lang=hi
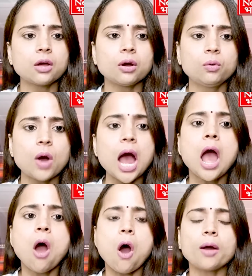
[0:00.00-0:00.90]
खड़ा हुआ
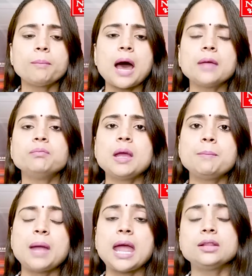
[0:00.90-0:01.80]
और बाद में
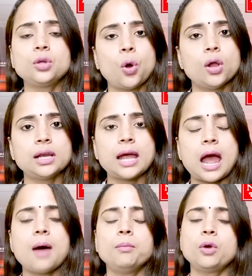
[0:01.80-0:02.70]
भेद खुल
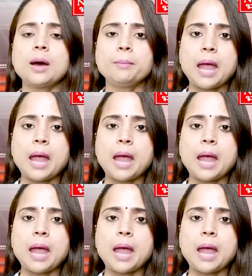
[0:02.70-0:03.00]
गया पूरा